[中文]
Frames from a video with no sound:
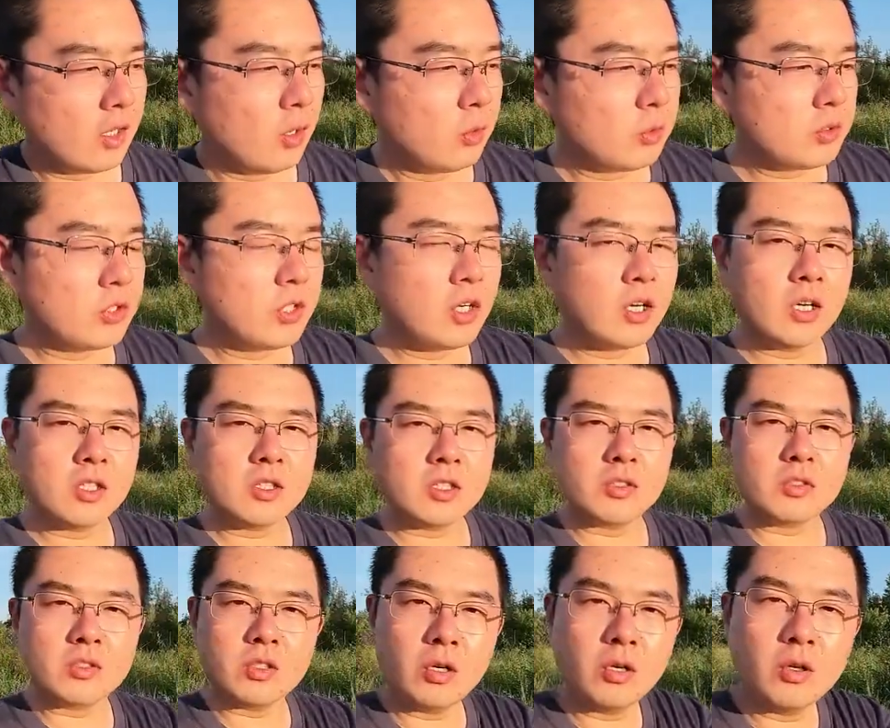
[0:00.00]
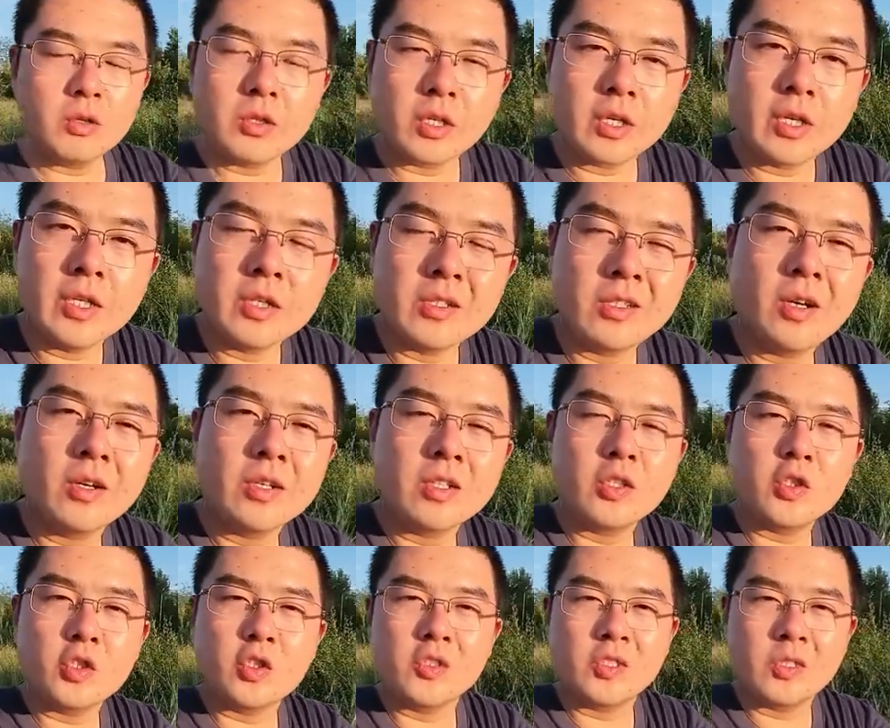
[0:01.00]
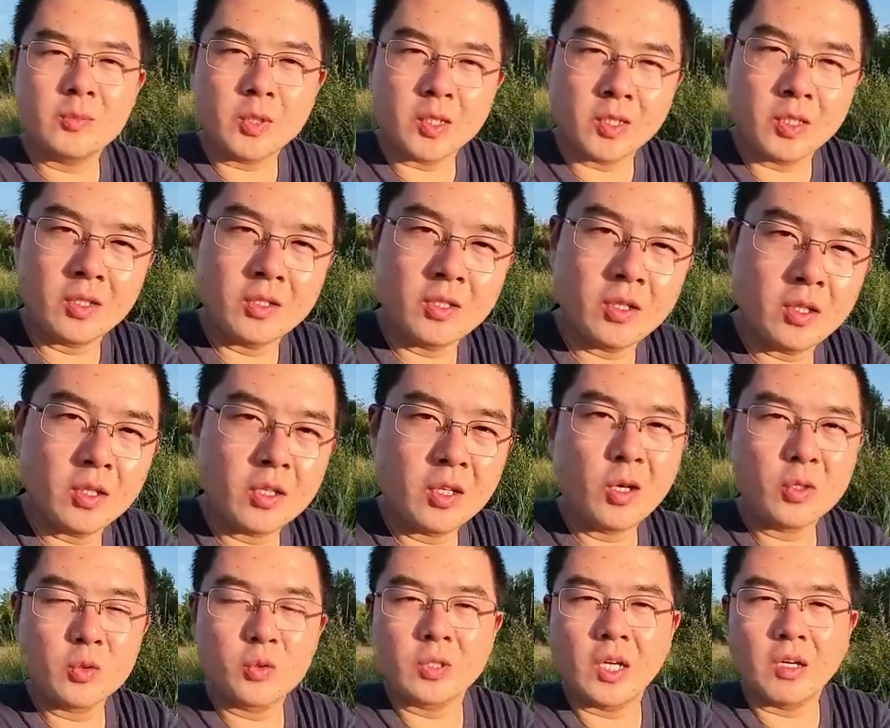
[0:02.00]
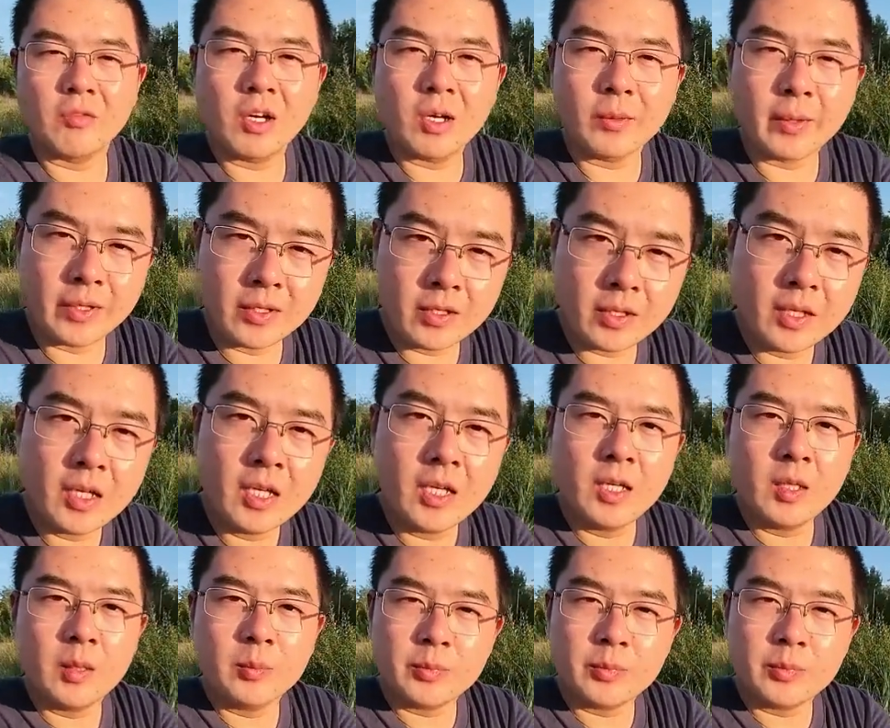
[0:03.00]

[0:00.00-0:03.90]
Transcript: 后期合成之后呢，可以得到一张14比特的高动态范围的